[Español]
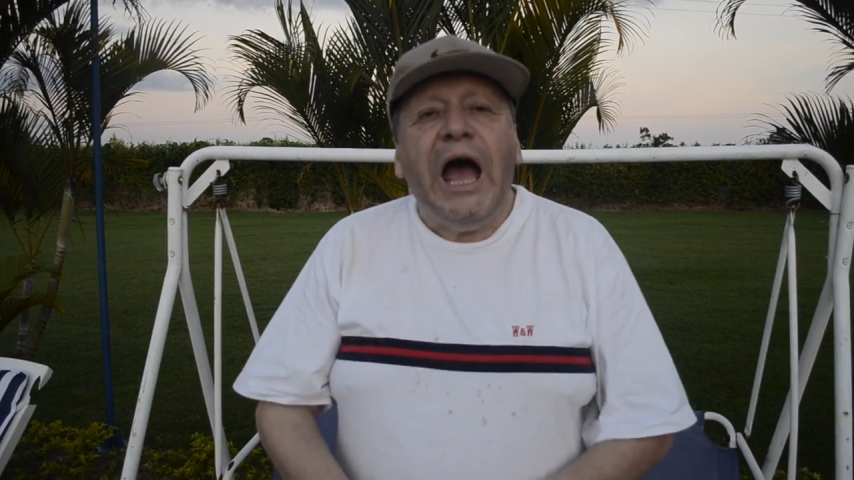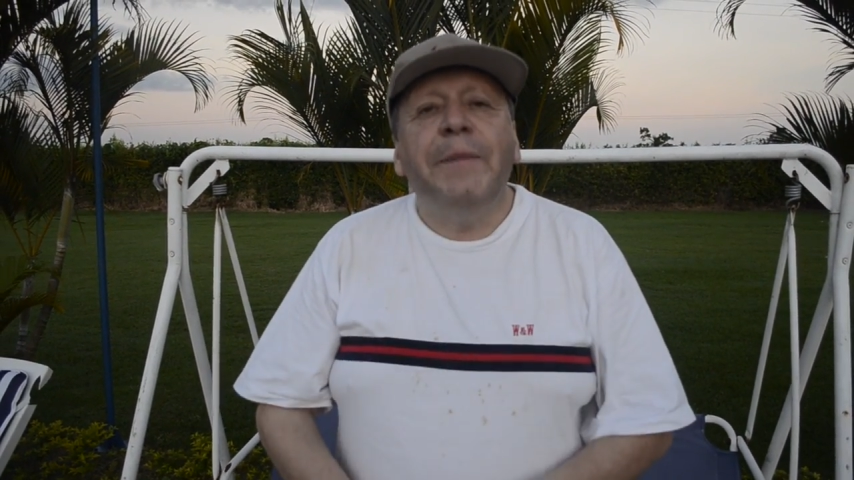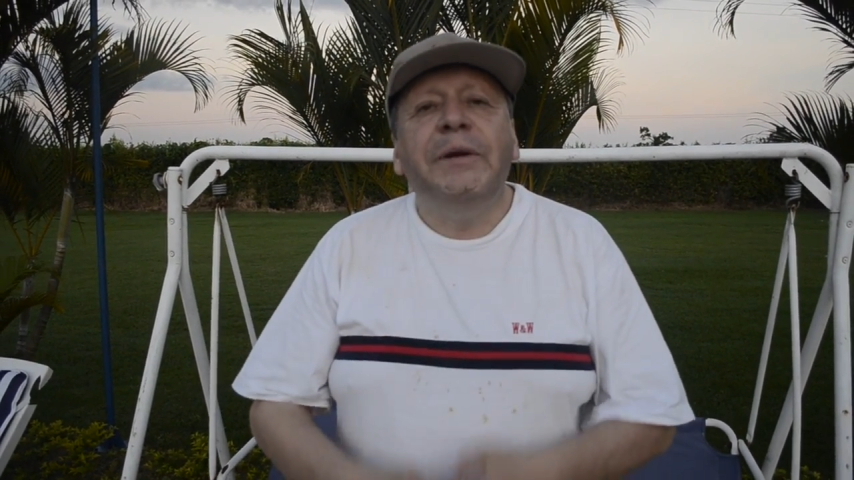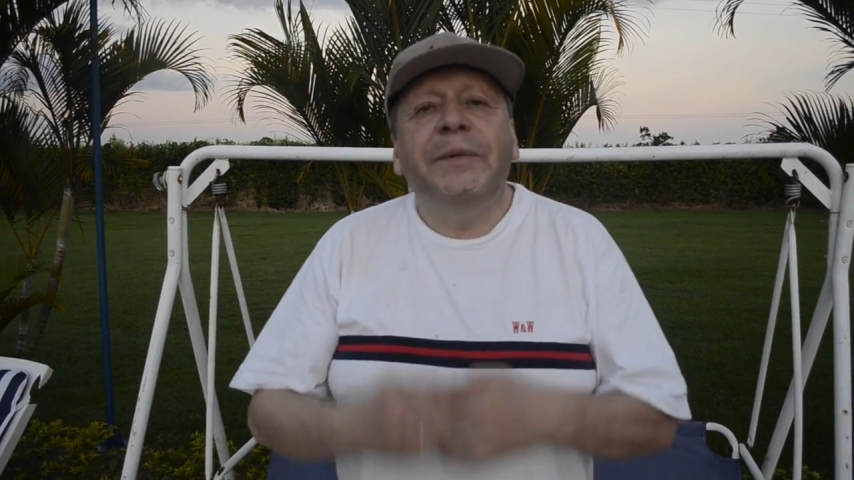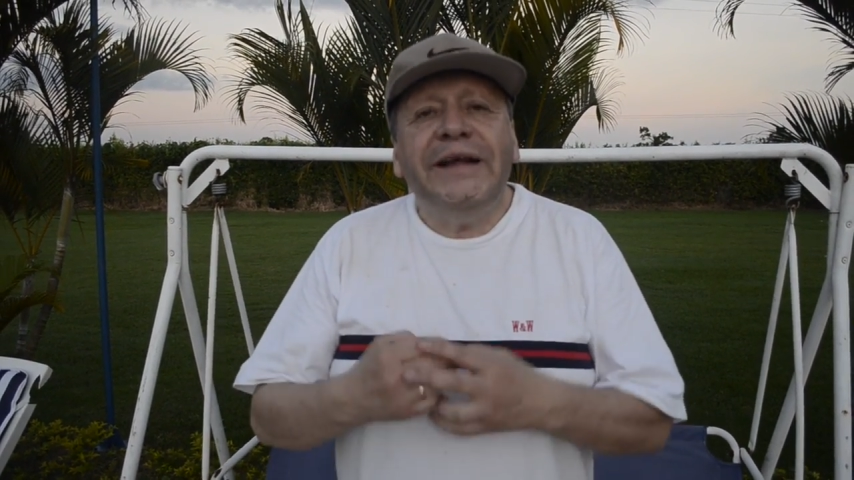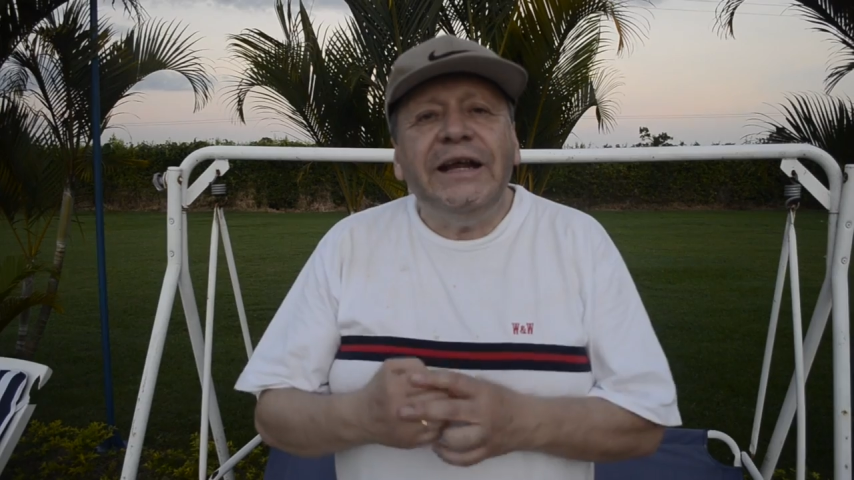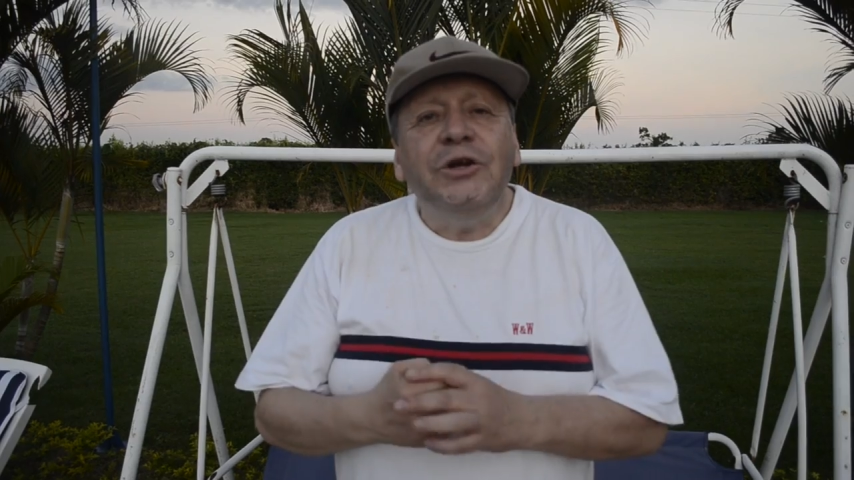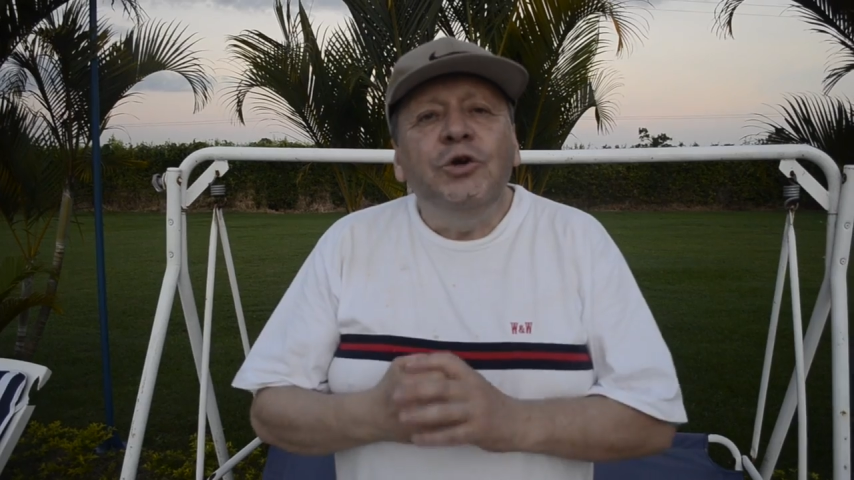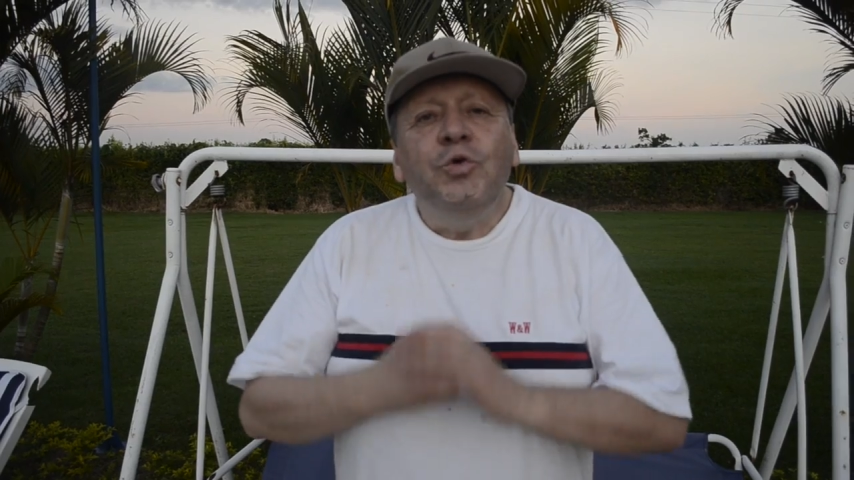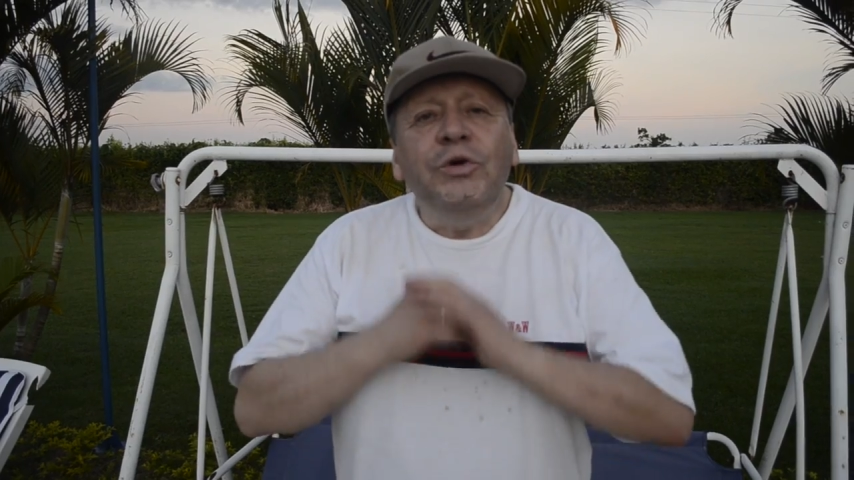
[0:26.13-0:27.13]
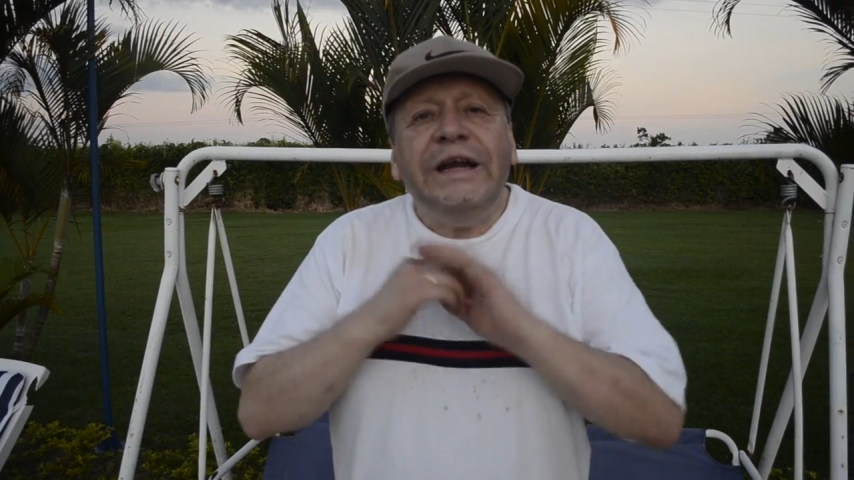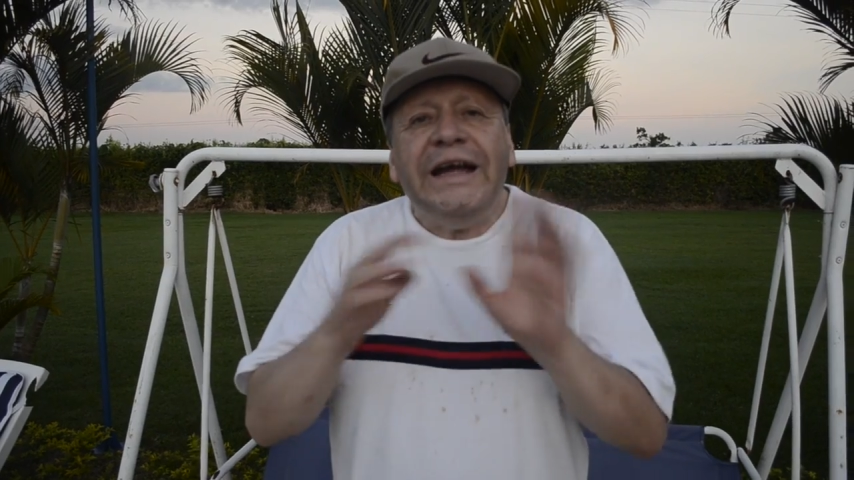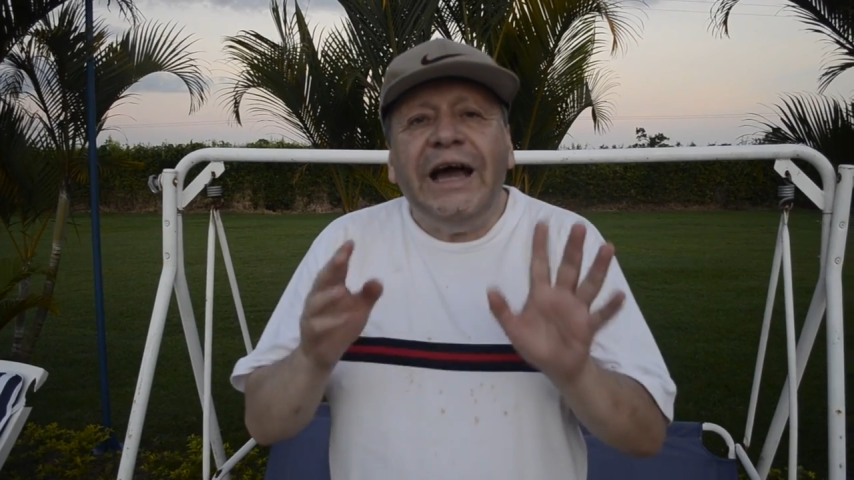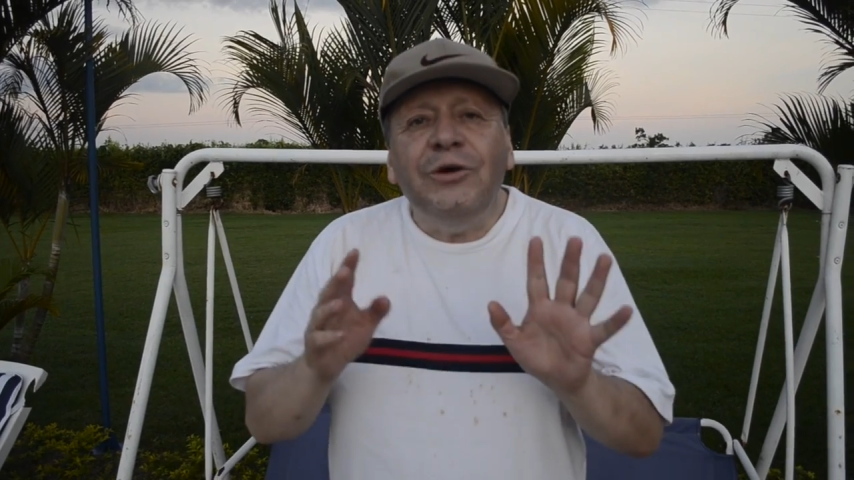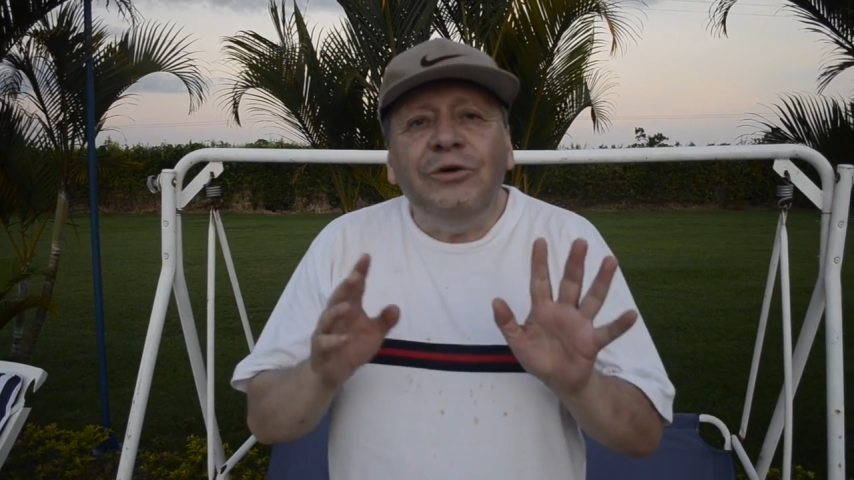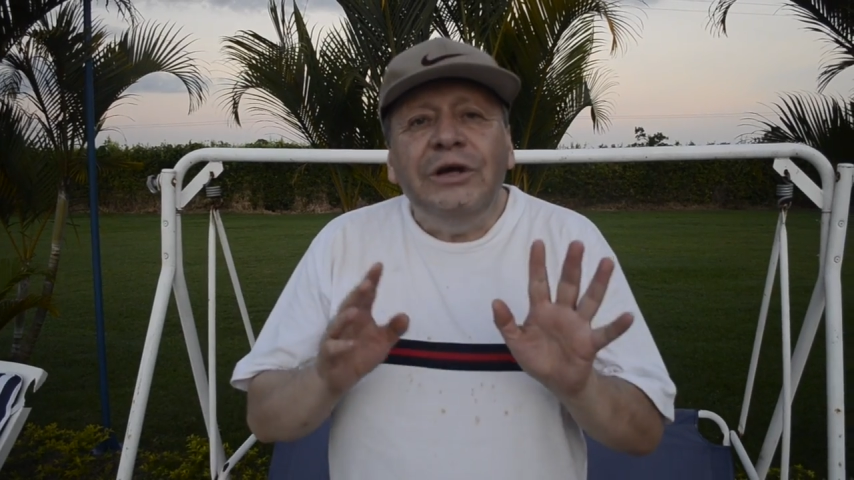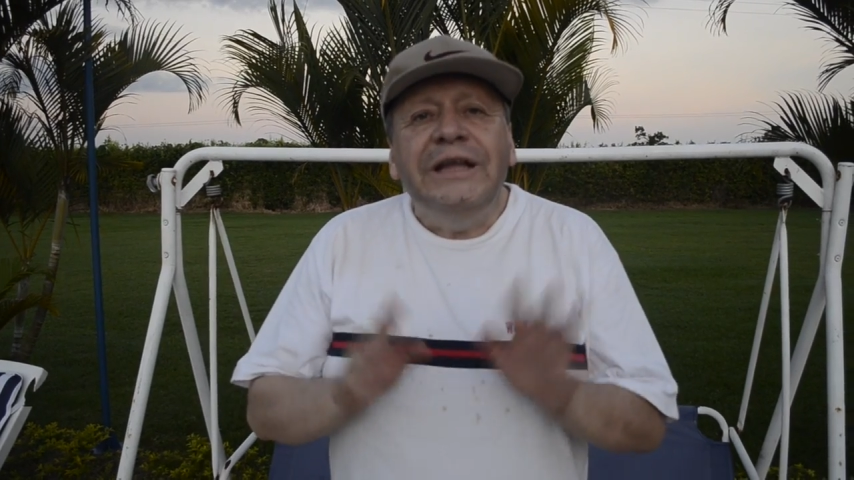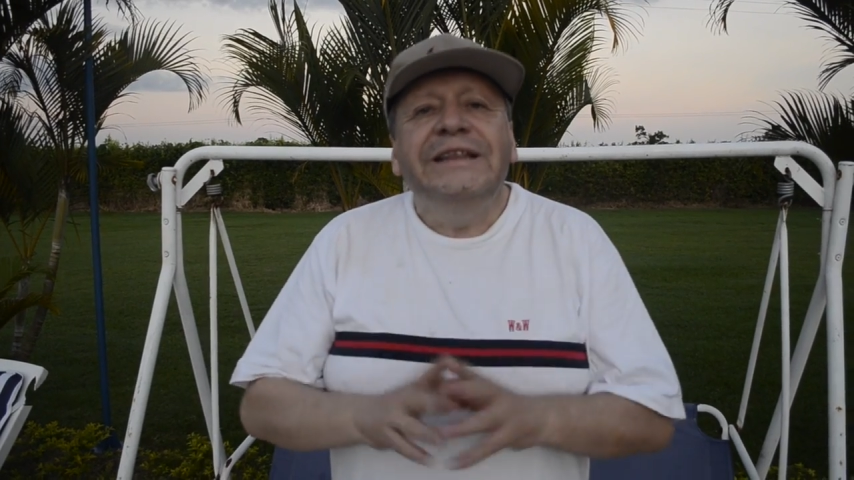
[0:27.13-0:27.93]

a preparar un helado